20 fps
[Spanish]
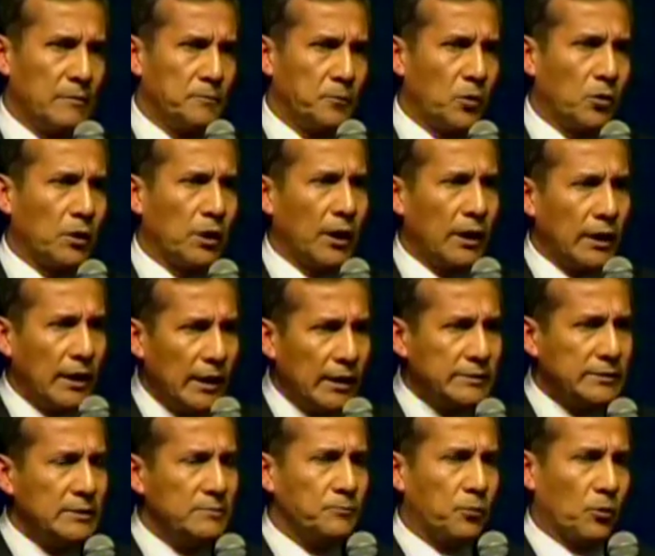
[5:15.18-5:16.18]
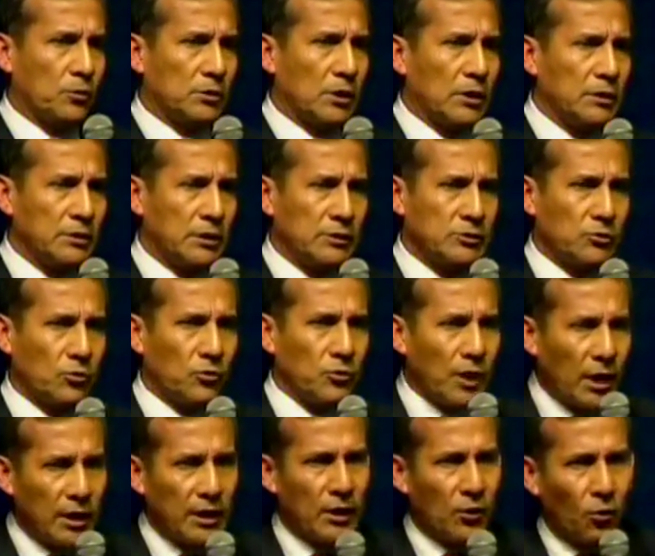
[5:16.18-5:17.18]
porque es importante eso,
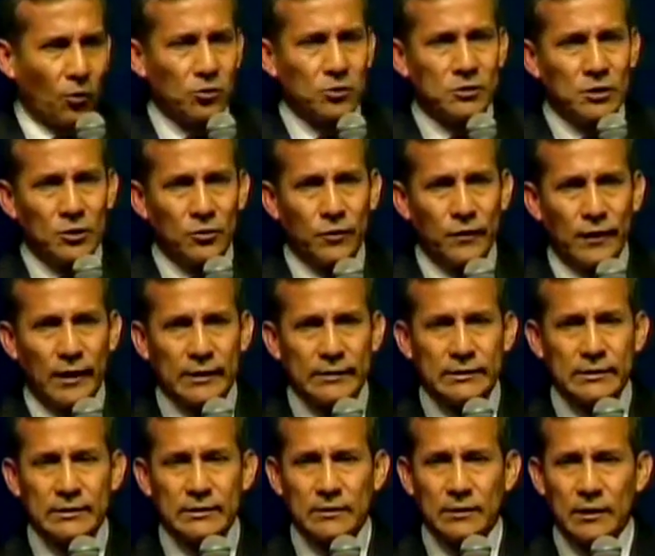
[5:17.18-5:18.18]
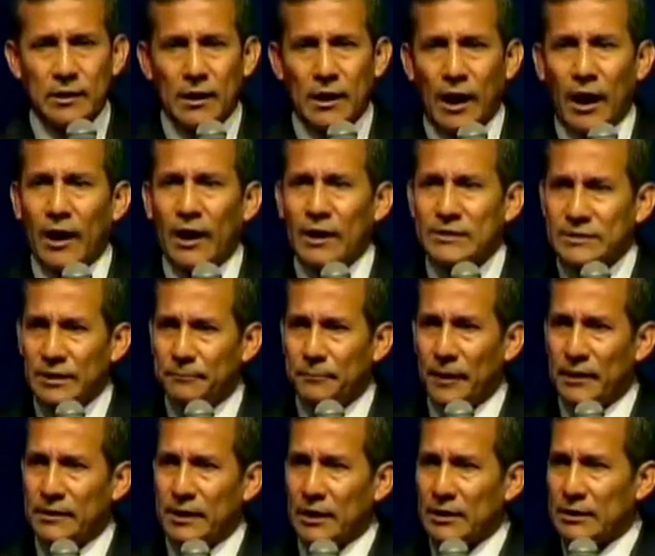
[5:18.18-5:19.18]
darle continuidad a las
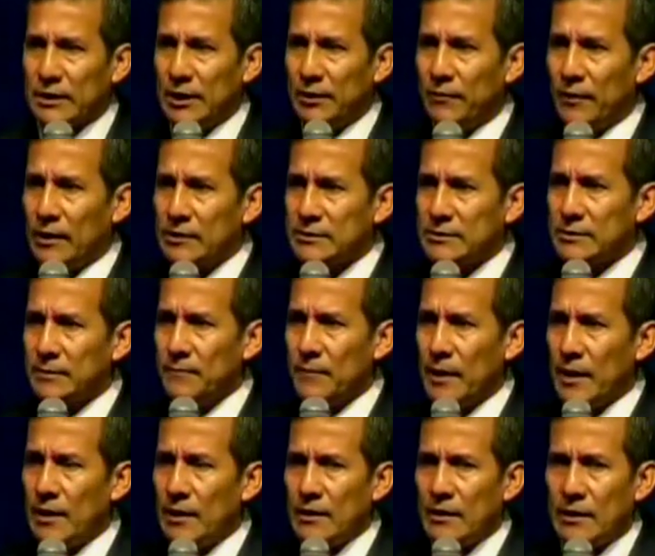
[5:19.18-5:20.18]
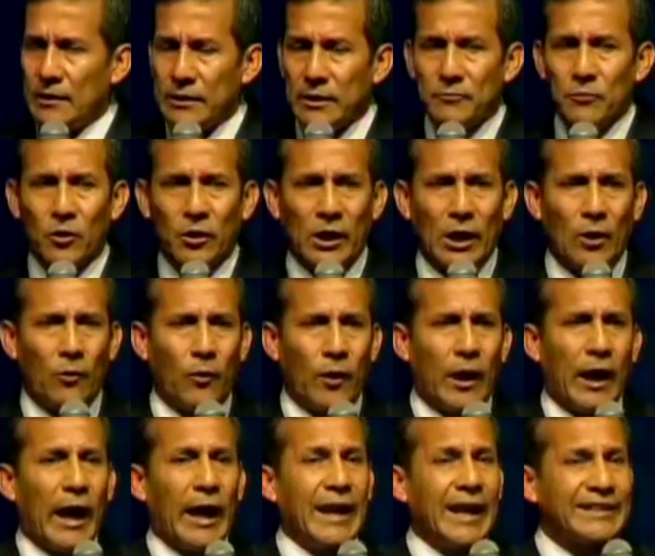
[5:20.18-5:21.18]
expectativas de
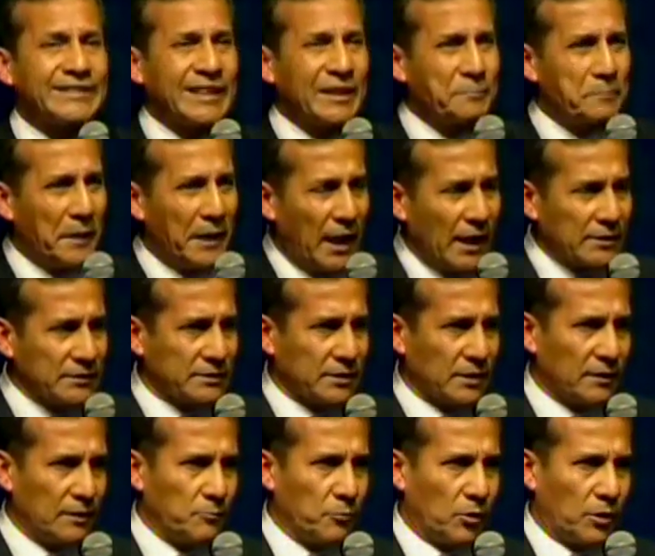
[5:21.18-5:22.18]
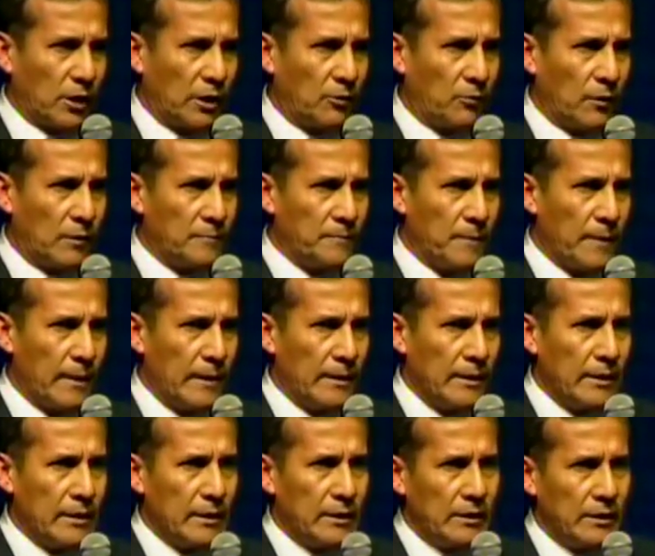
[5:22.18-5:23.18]
Moquegua, a las esperanzas de Moquegua.
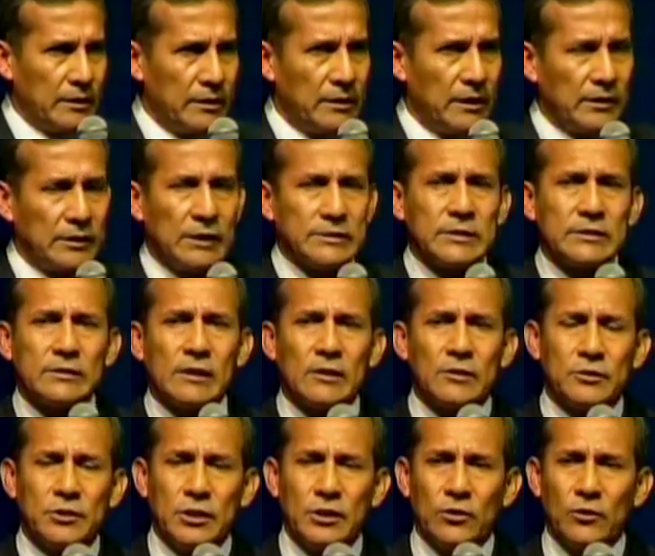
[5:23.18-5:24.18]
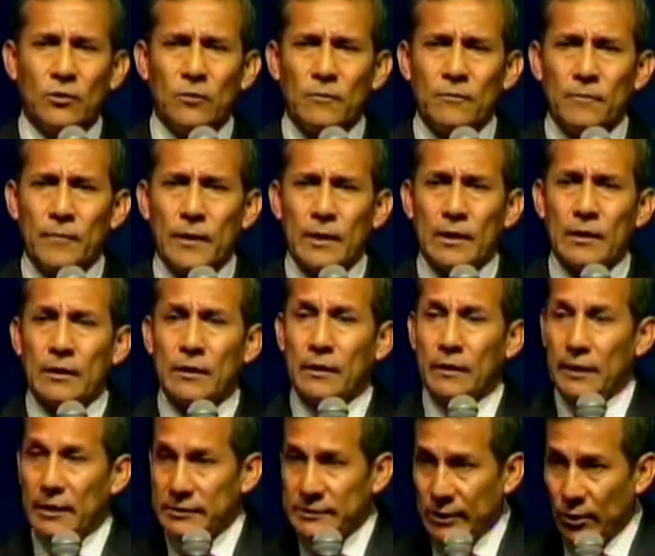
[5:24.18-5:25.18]
Y en ese sentido,
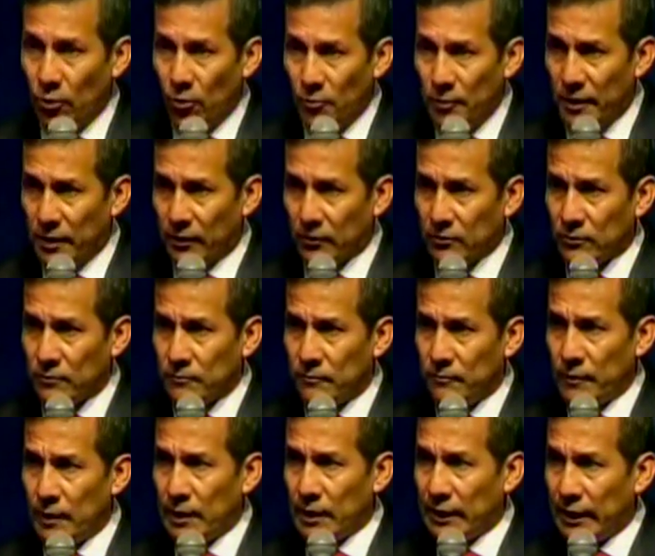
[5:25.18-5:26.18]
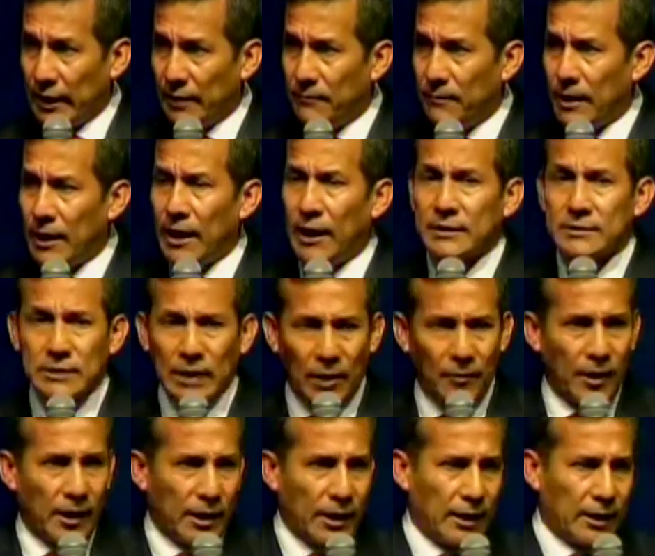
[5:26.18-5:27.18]
este gobierno que va a
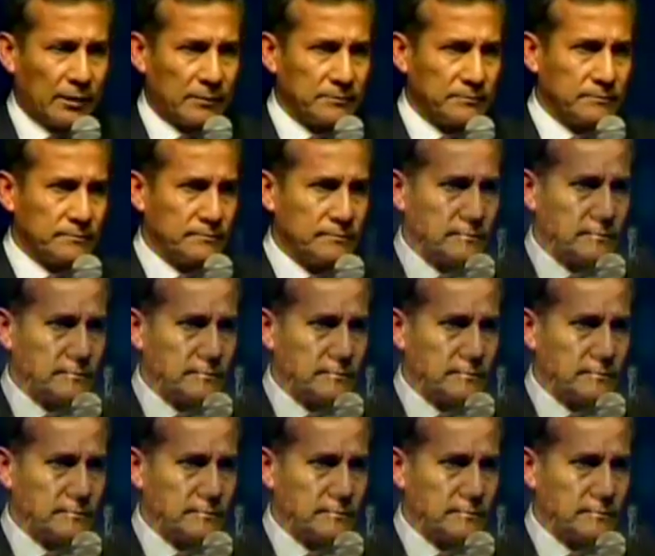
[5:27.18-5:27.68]
trabajar,